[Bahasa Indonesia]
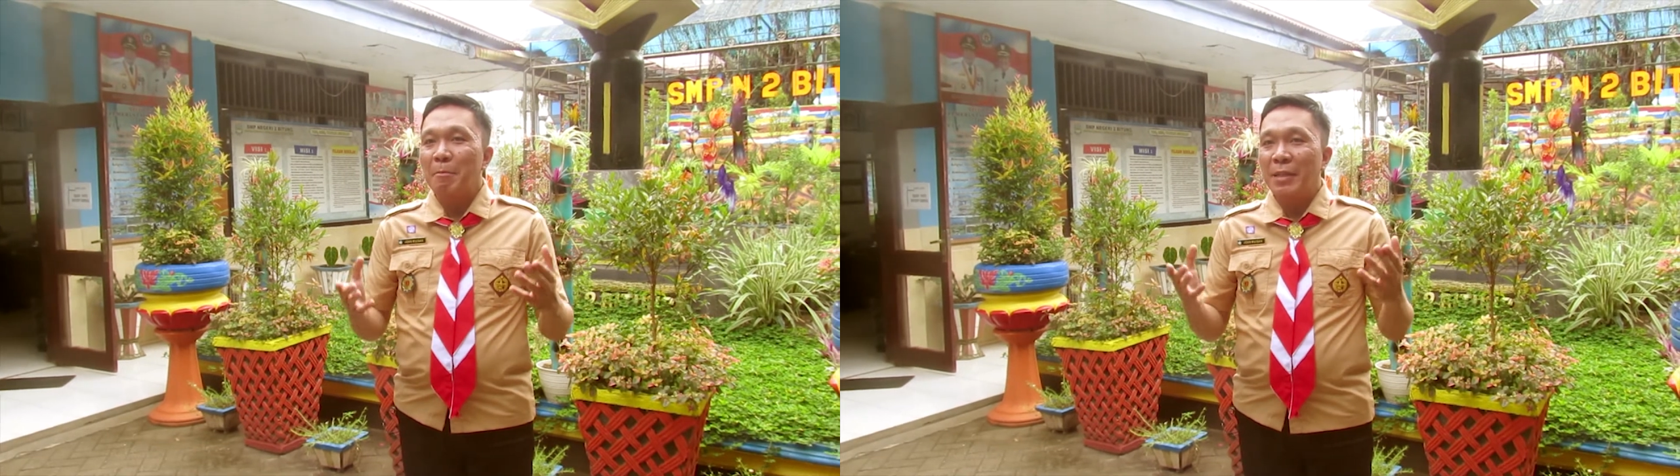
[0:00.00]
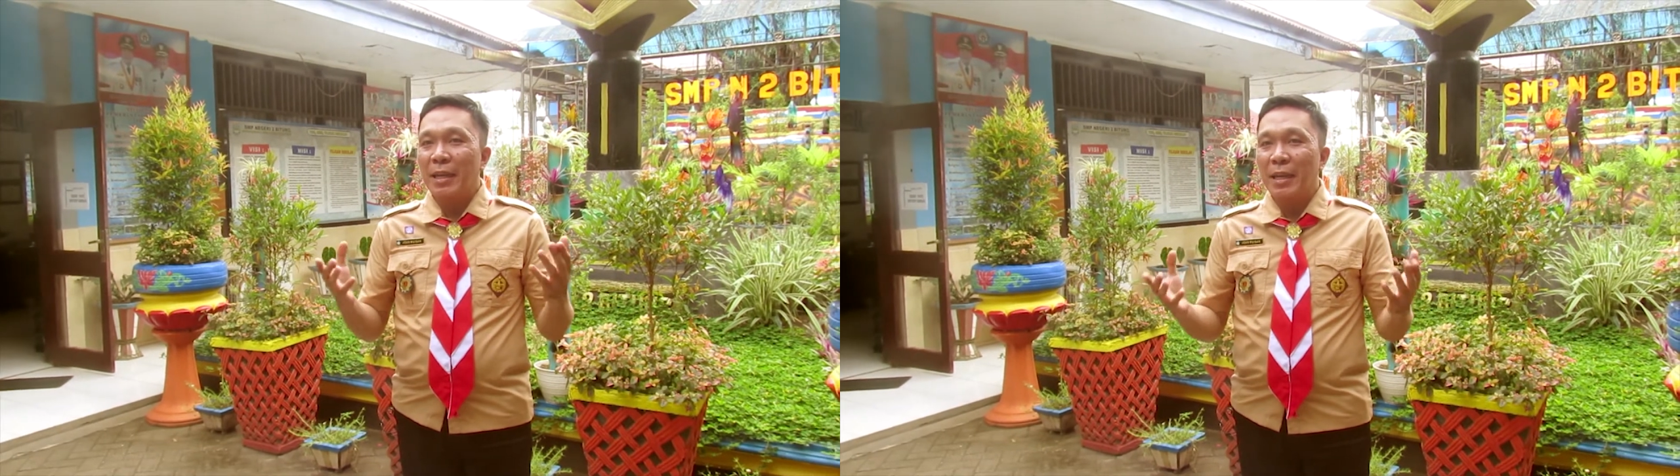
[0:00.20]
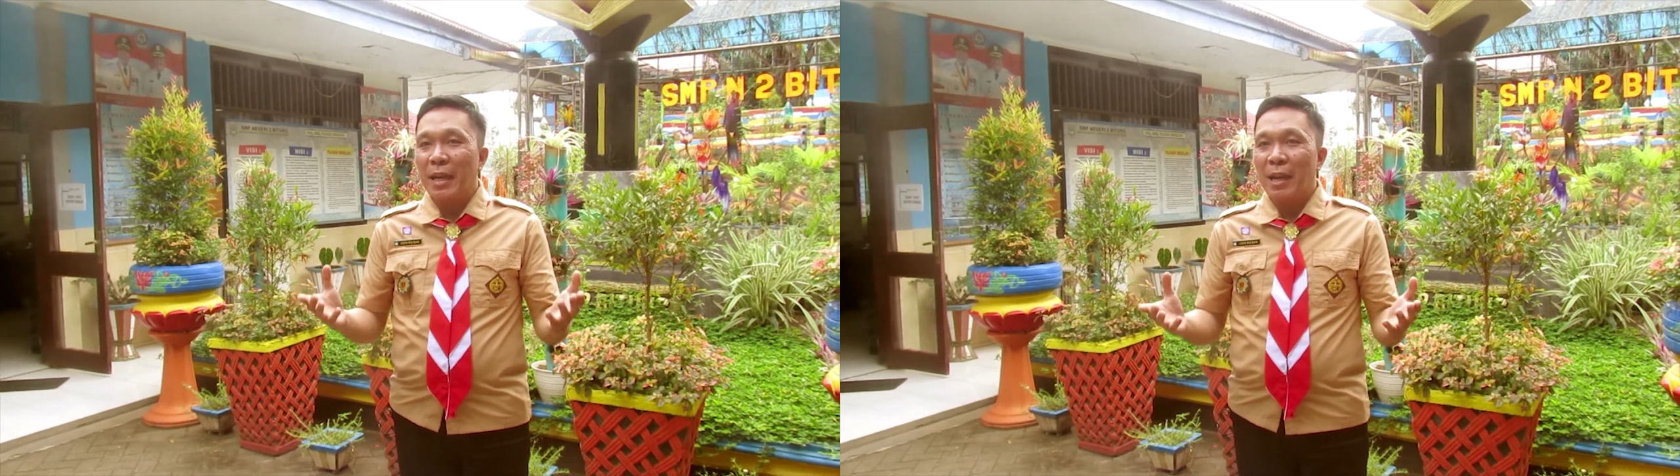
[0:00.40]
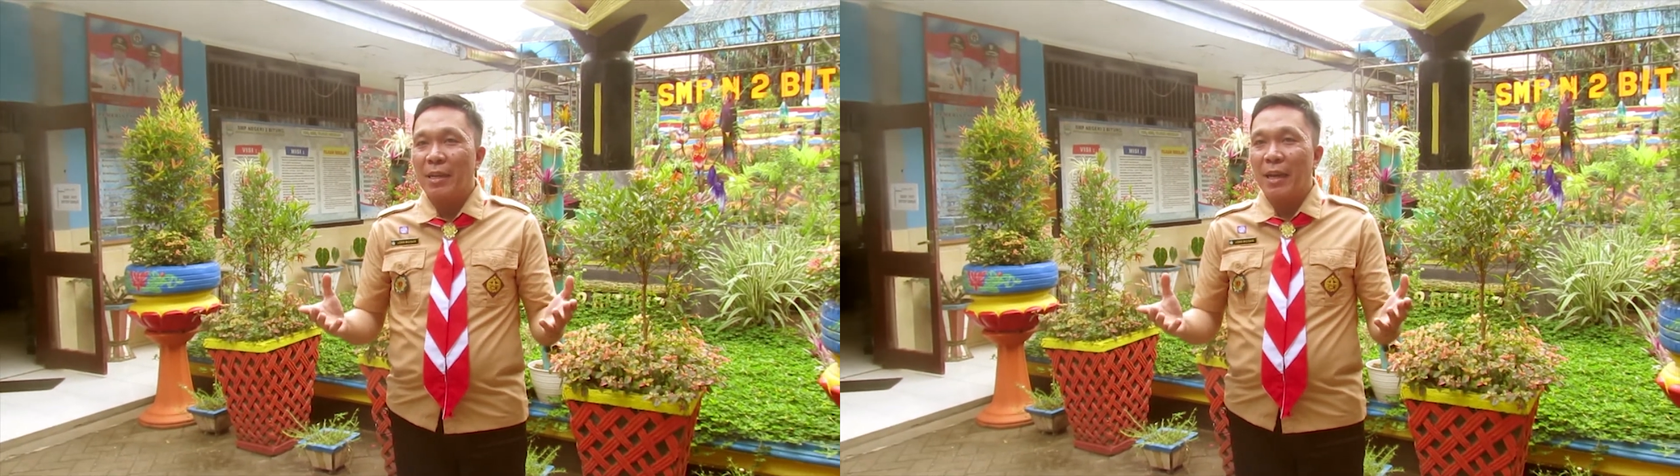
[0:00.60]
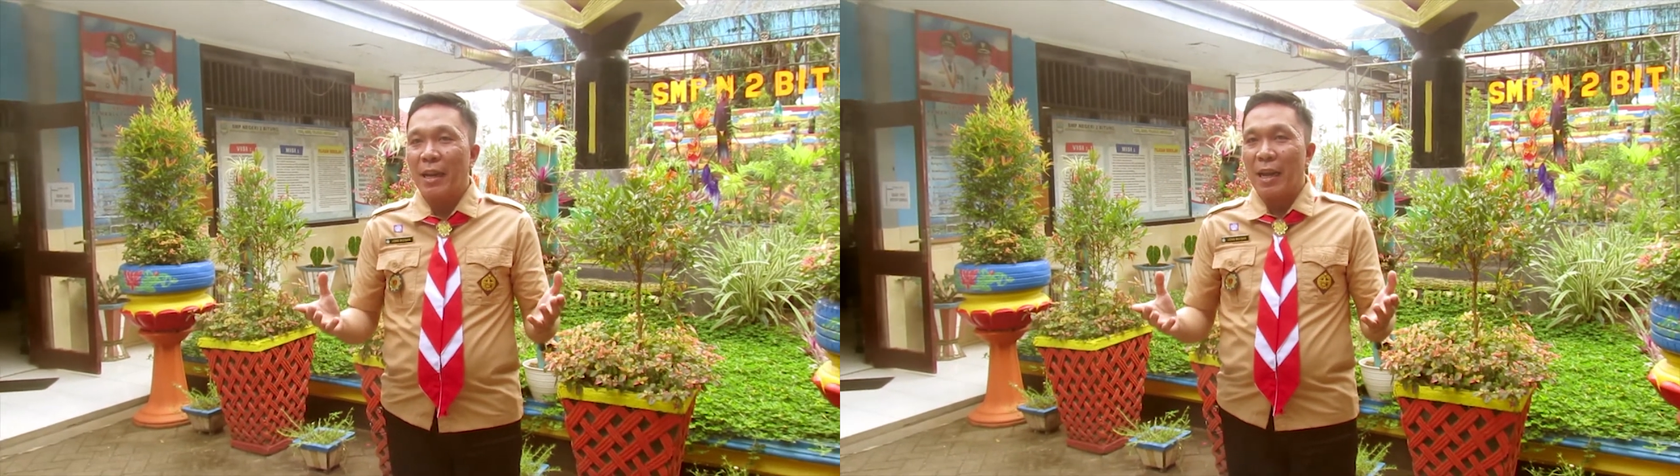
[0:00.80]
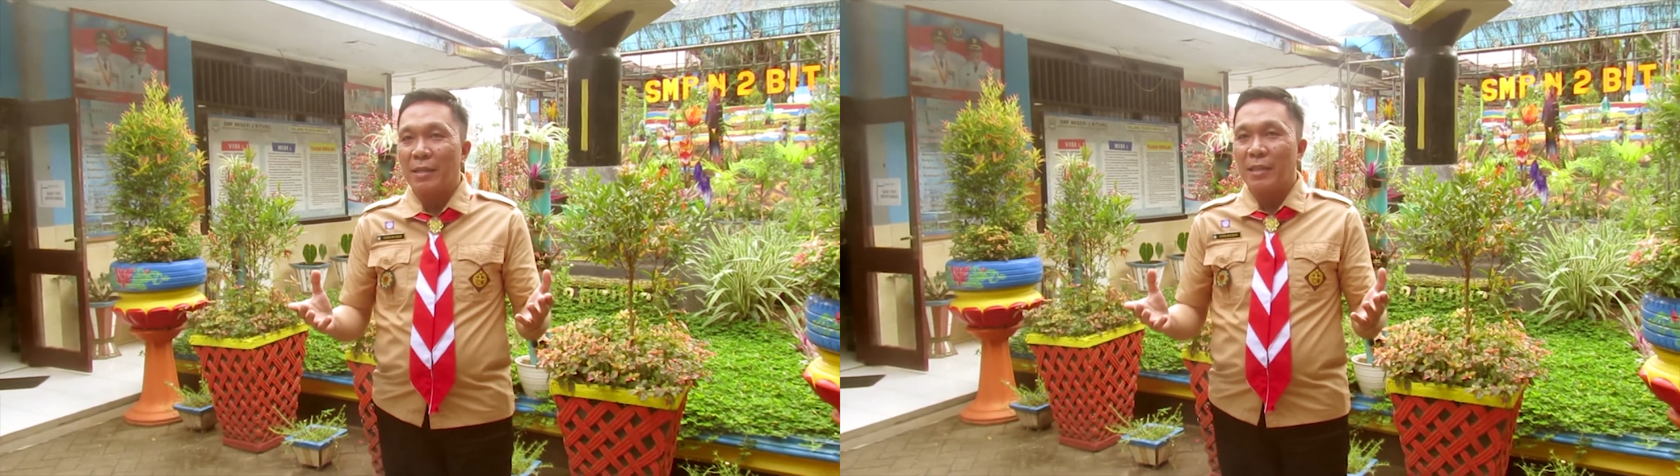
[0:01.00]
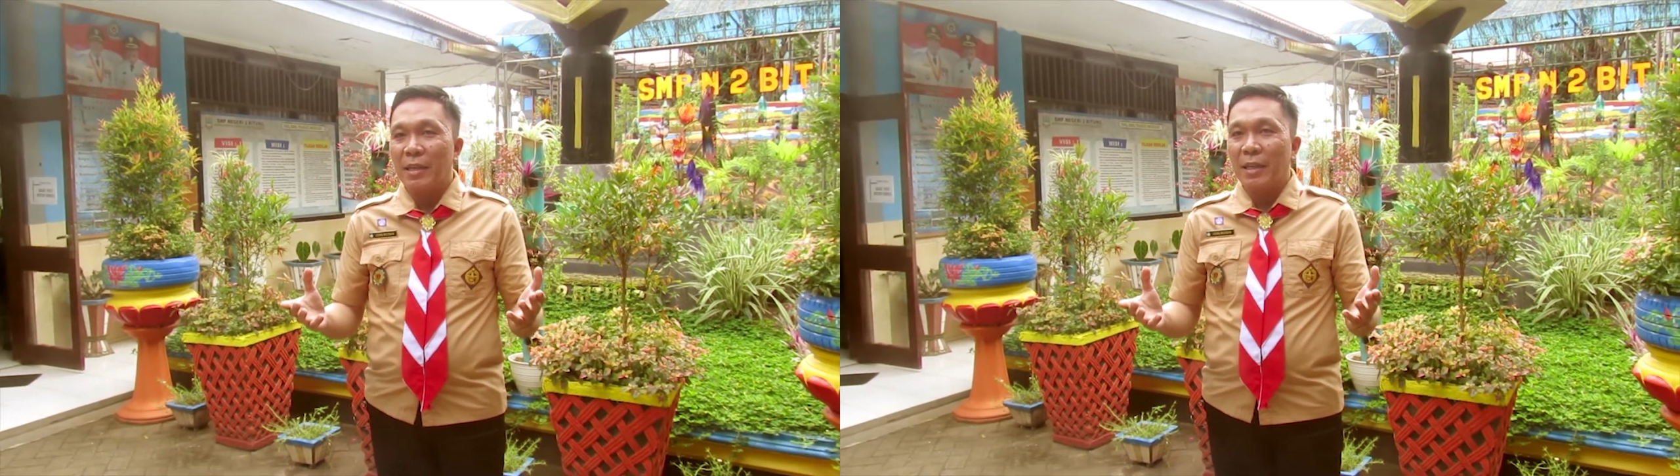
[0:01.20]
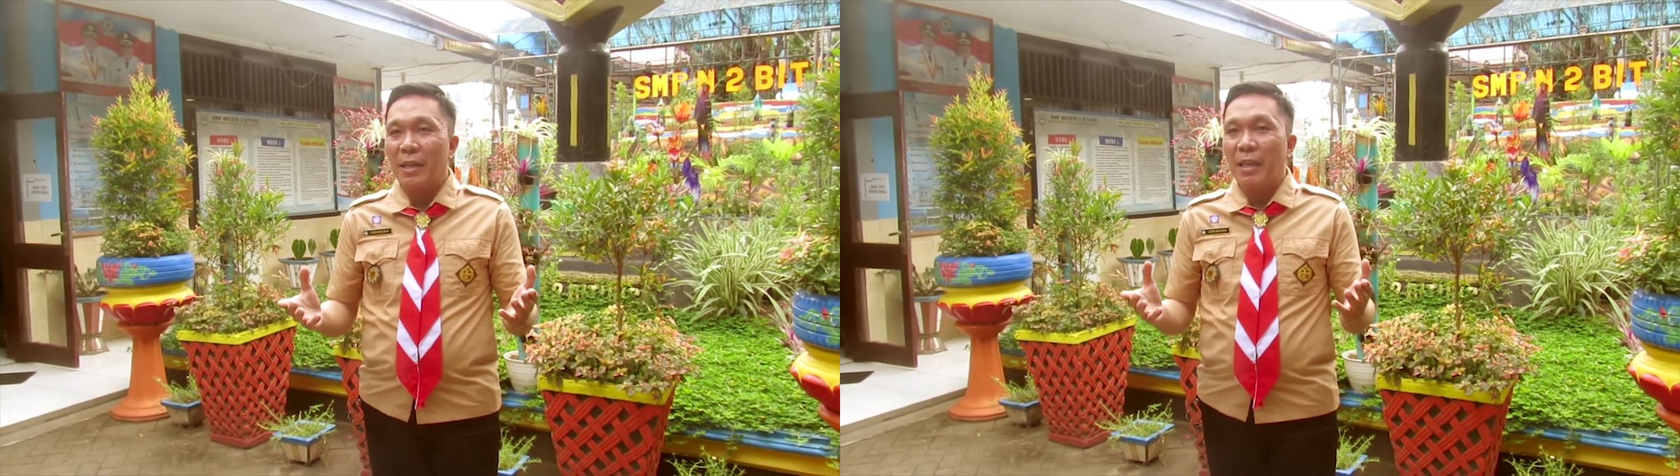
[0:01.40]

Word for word: menjadikan generasi